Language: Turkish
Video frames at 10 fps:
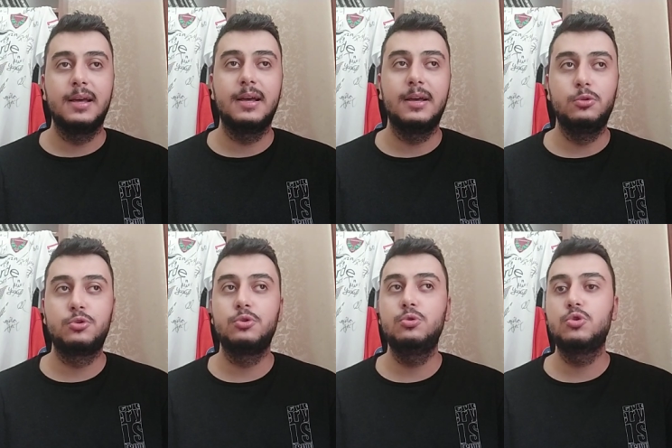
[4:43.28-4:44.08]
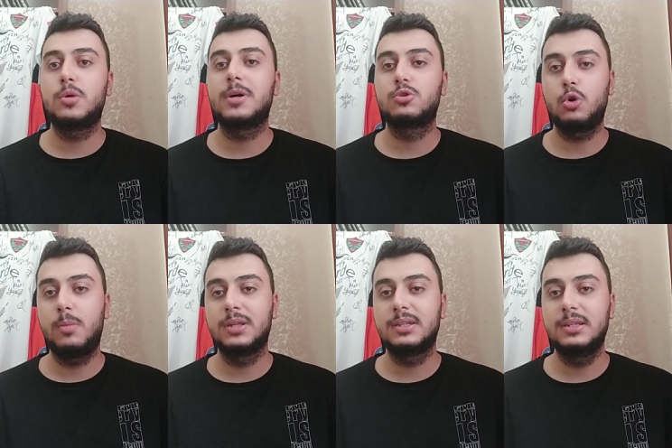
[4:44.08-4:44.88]
E, düşündüğü zaman çok
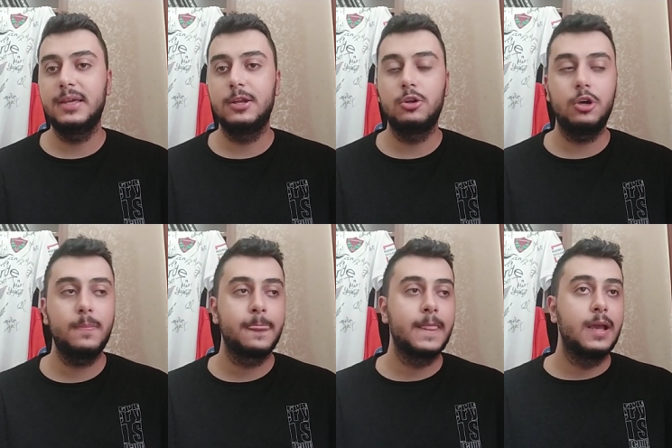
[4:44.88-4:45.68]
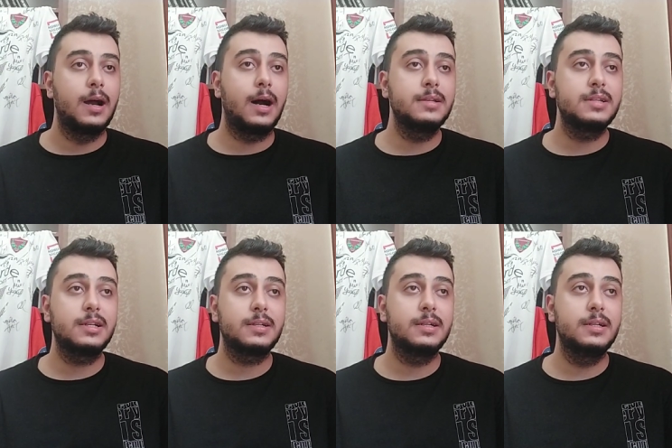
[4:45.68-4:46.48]
mantıklı geliyor.
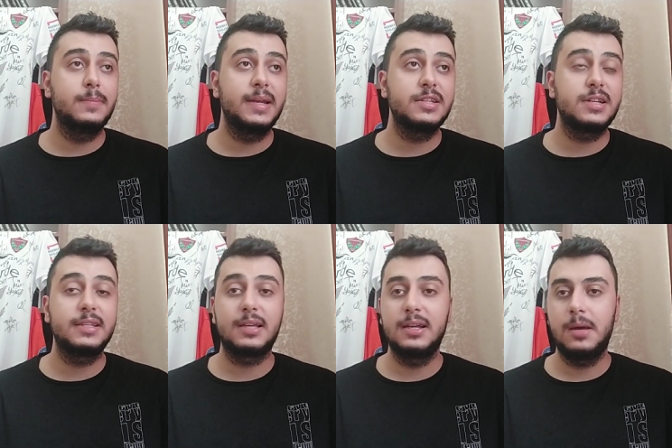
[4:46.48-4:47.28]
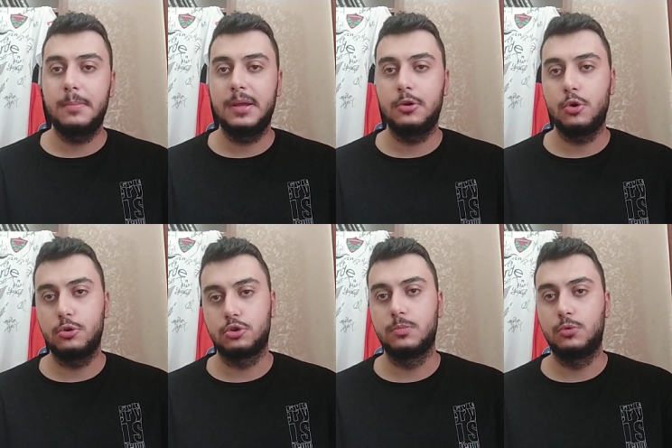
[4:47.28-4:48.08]
Ancak e, menajeri Taylan Bey ile
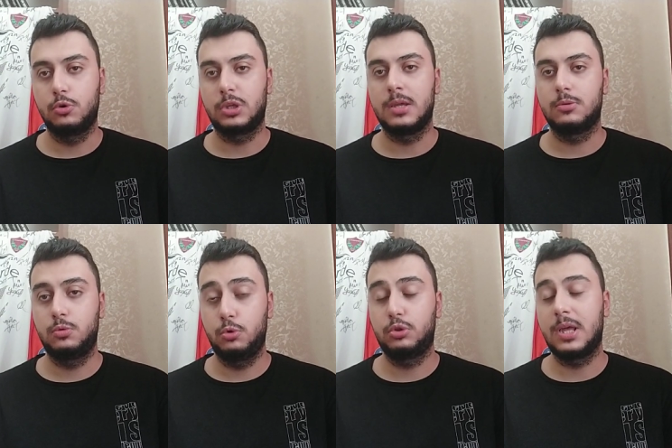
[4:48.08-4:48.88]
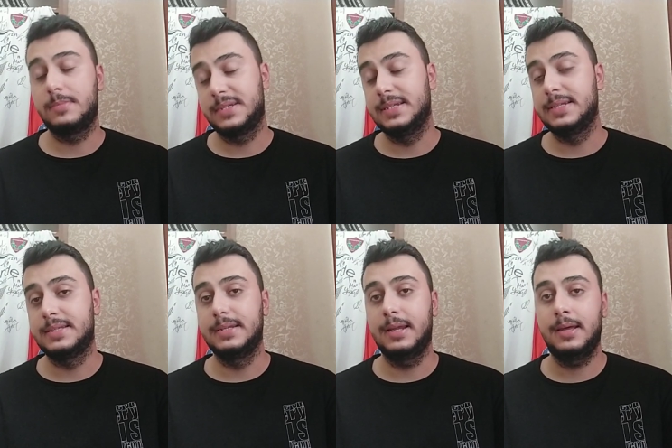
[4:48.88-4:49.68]
görüştüm Türk, te, Türk
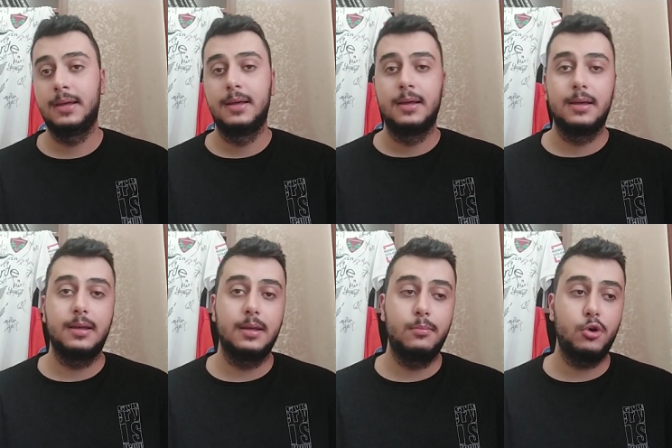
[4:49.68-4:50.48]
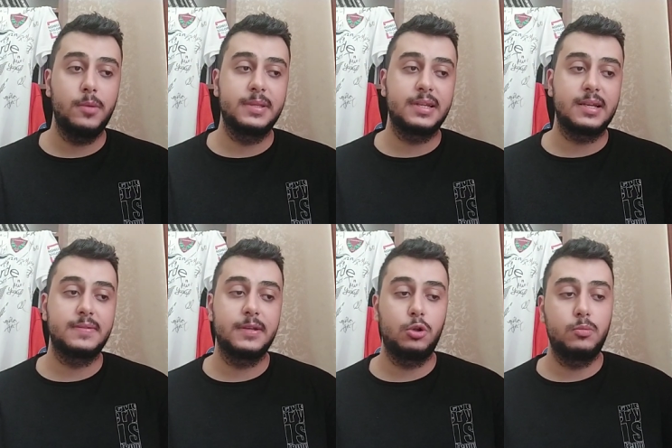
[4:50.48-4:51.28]
temsilcisiyle. E, böyle bir
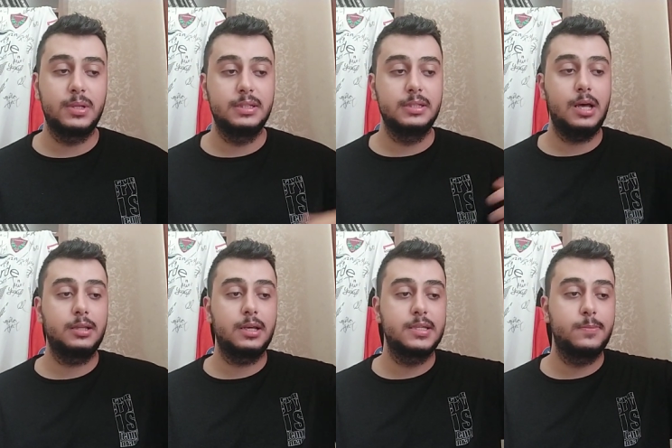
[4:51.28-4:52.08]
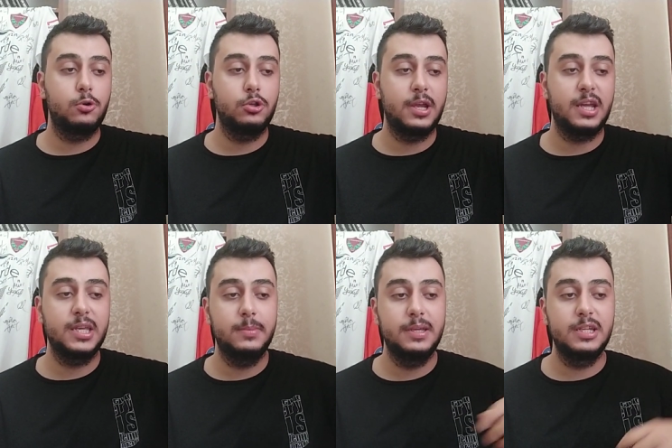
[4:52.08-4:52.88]
transferin olmadığını, Hatay Spor'un
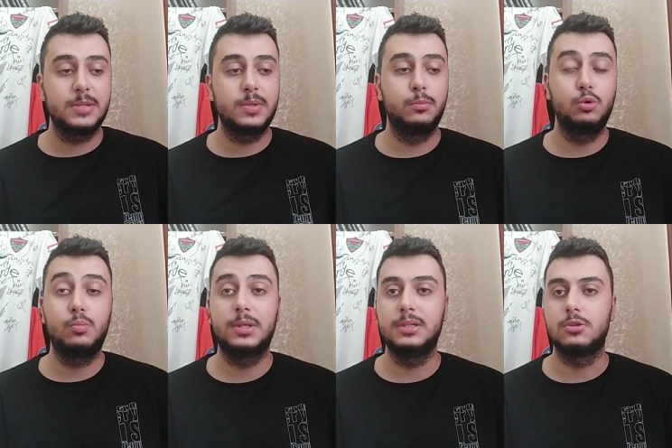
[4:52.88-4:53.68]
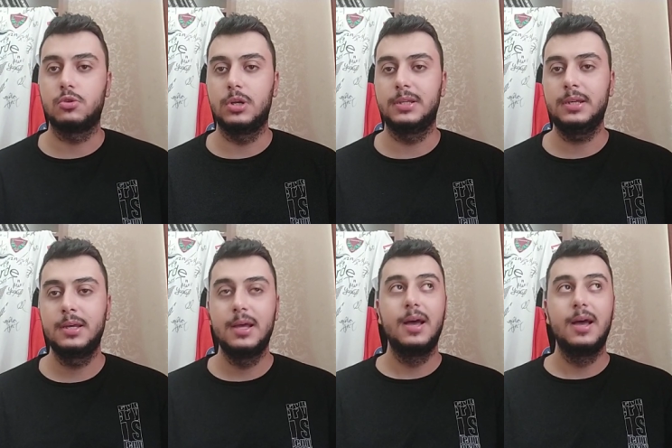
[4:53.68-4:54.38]
herhangi bir girişimde bulunmadığını söyledi.